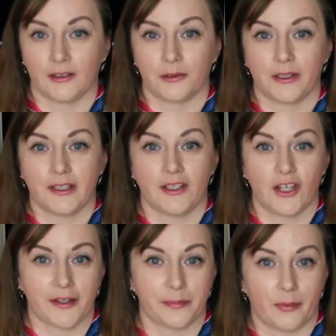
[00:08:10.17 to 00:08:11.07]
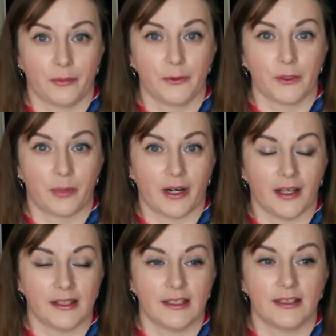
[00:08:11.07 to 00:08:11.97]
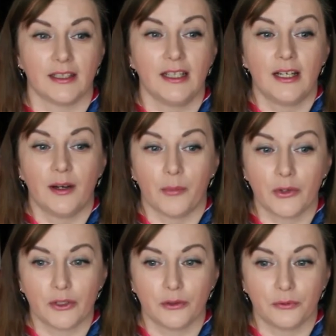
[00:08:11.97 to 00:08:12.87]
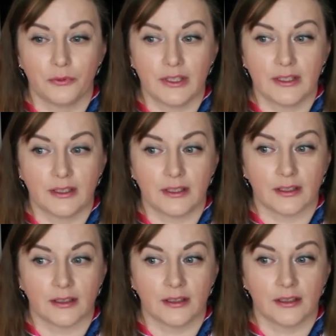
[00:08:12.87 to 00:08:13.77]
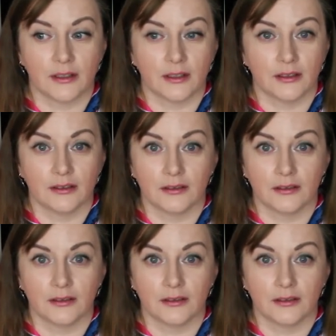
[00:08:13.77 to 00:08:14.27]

которая сейчас будет проходить, можно увидеть э,